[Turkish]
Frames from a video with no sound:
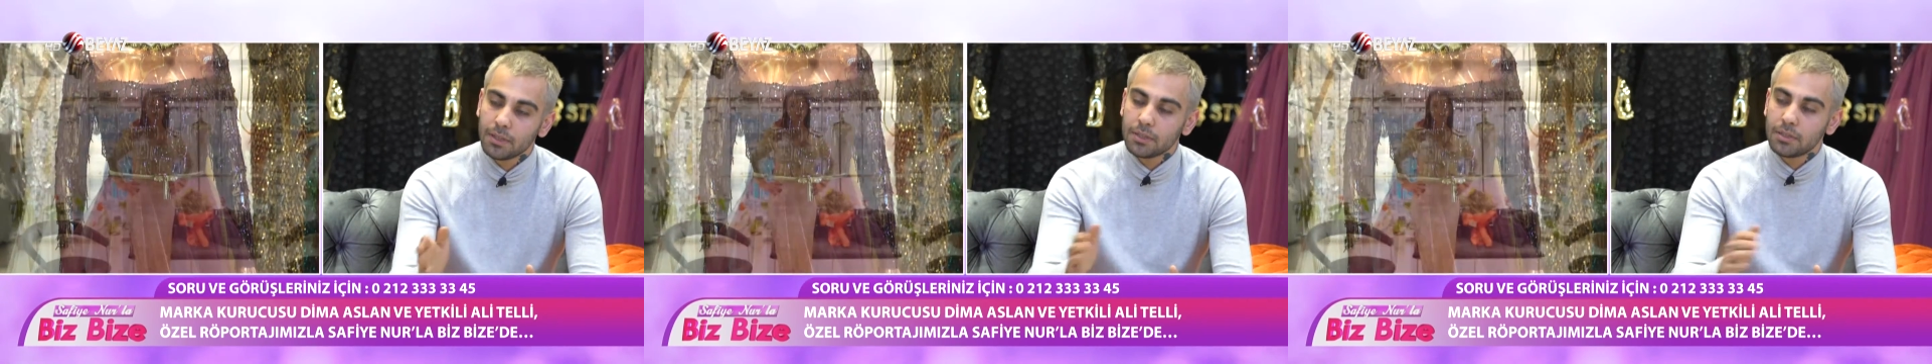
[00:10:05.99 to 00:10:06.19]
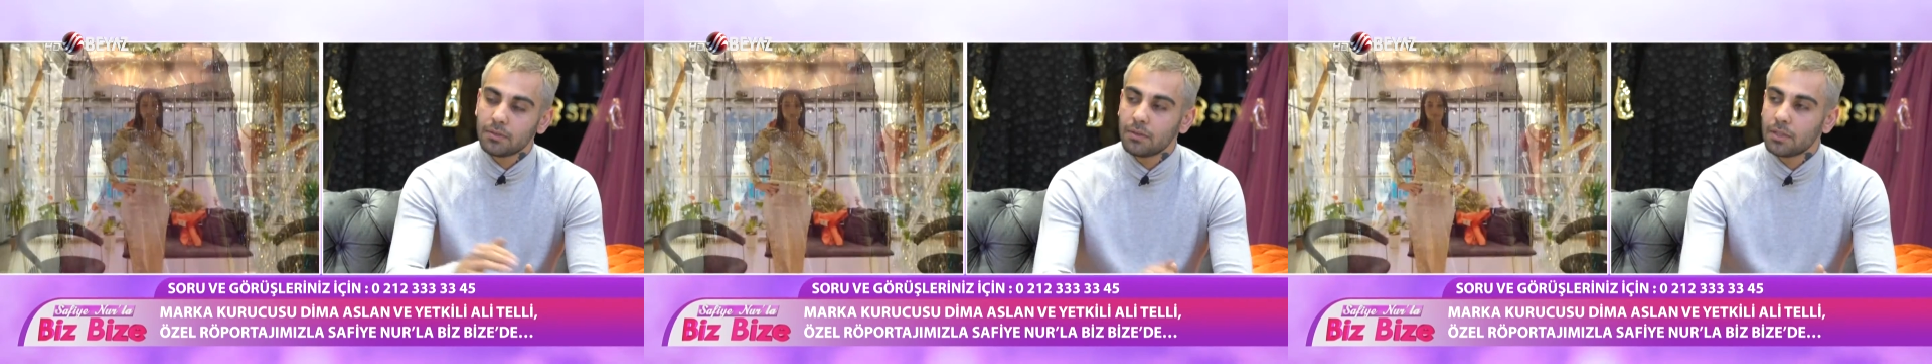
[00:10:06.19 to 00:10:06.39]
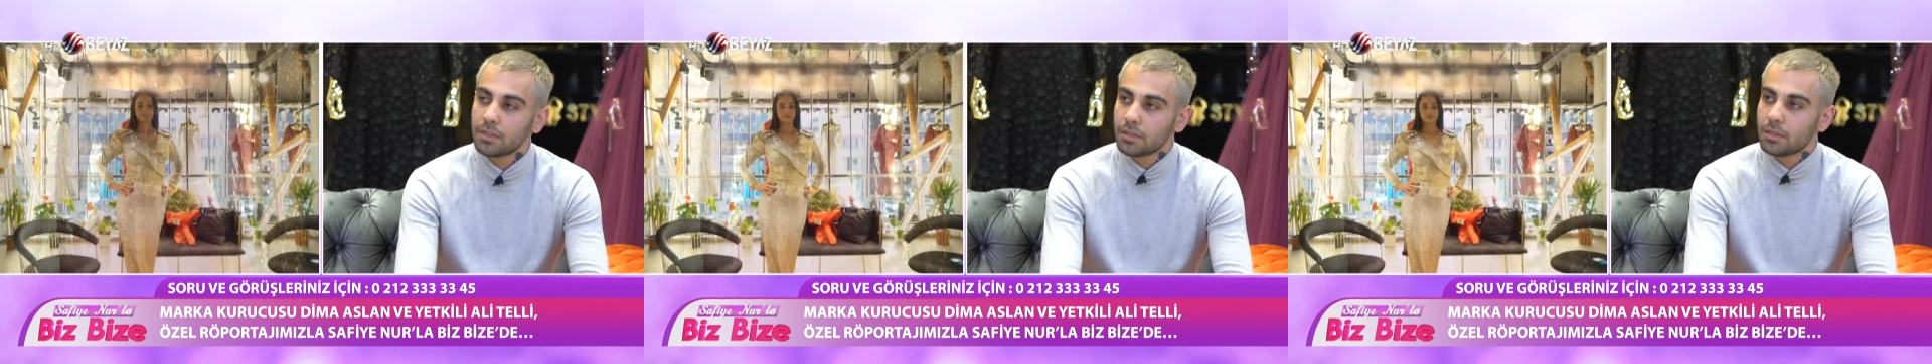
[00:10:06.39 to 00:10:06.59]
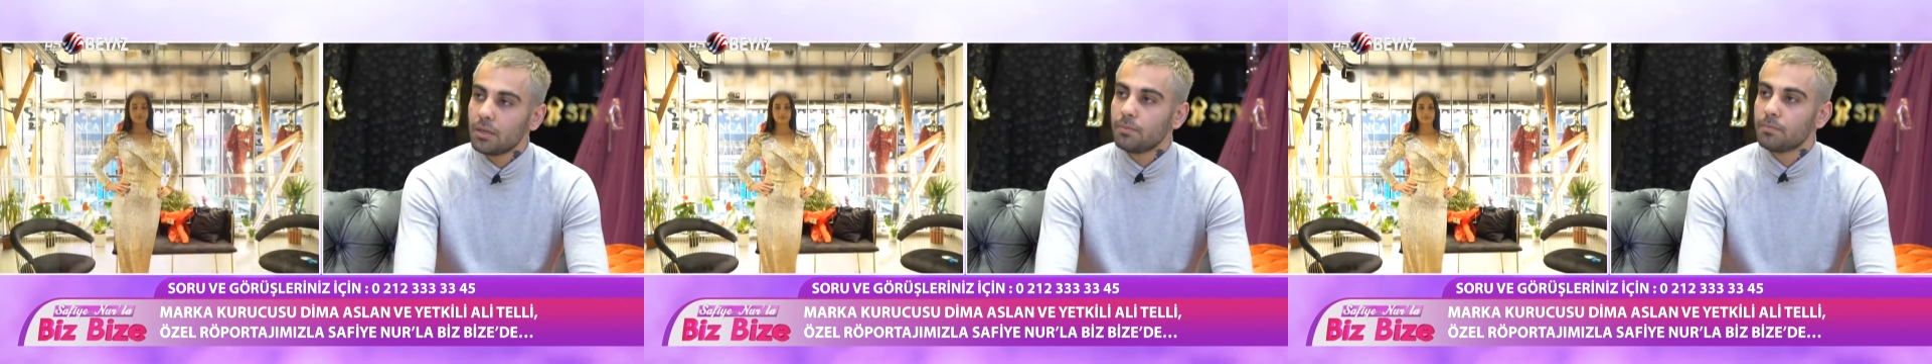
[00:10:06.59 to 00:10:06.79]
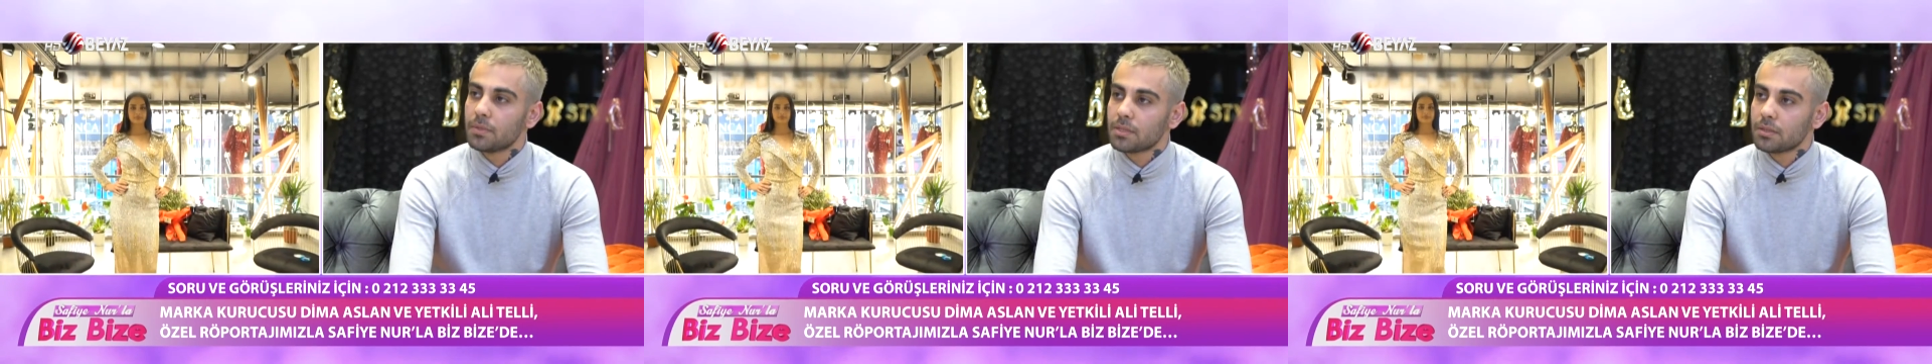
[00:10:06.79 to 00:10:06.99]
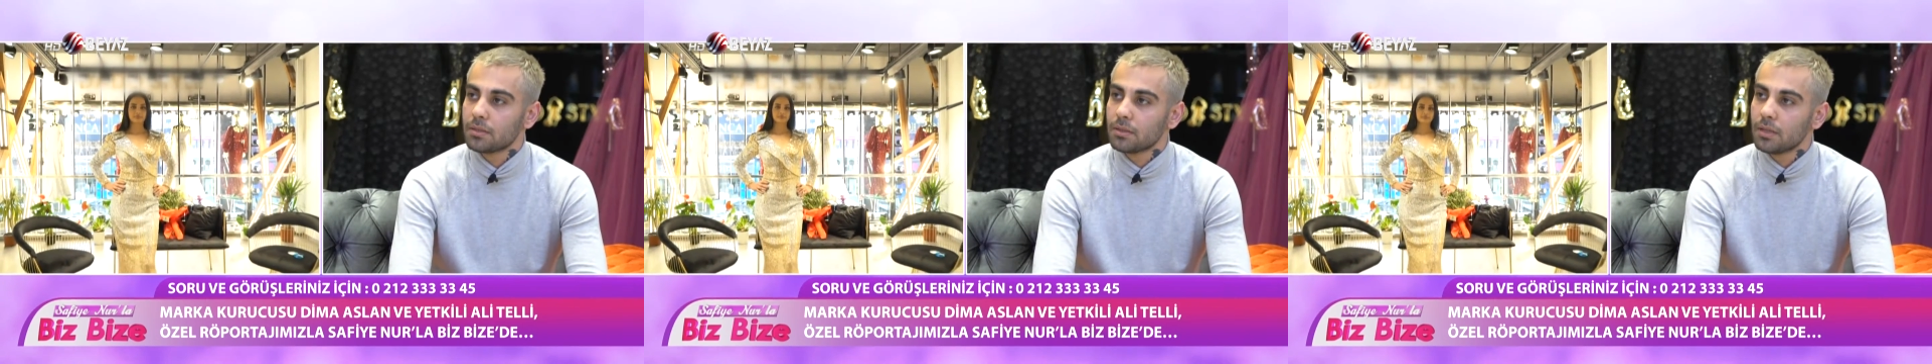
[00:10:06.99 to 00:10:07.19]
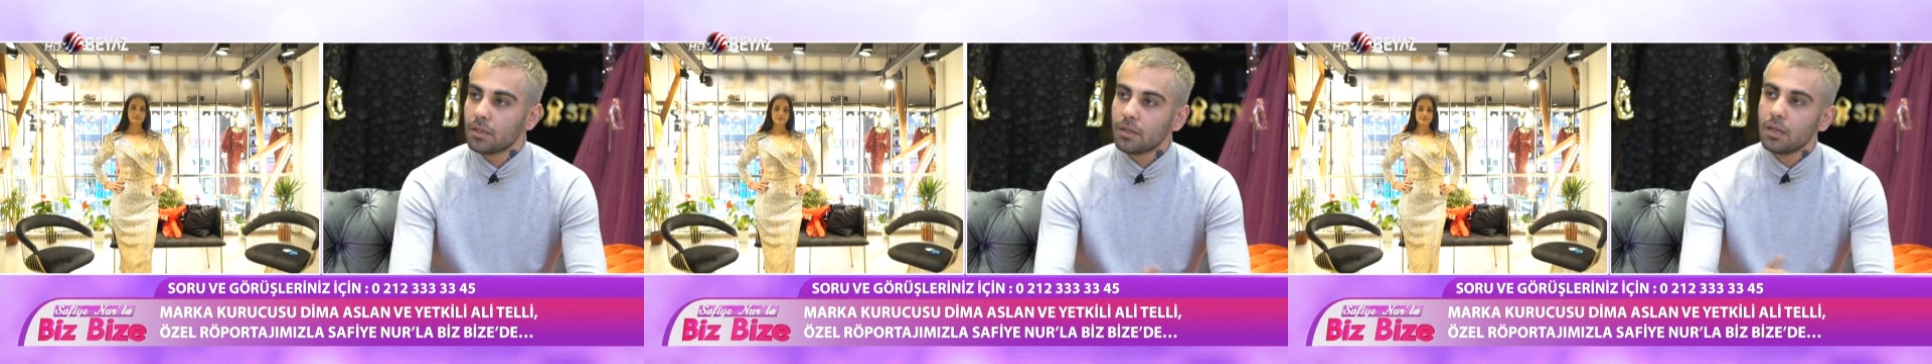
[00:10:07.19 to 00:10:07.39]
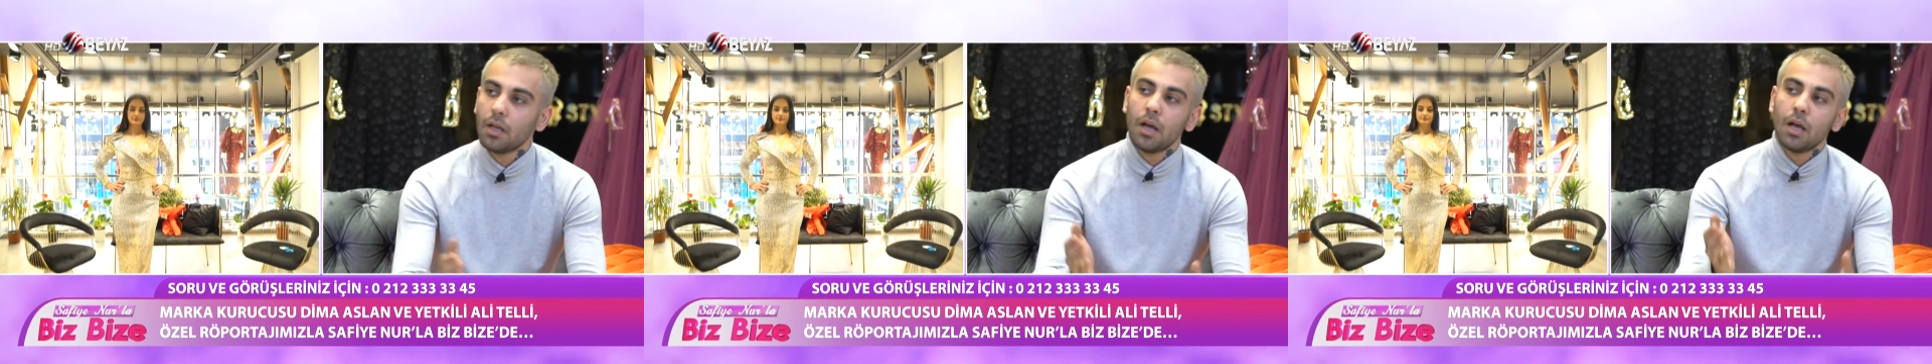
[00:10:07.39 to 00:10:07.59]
alışveriş yapmasınlar.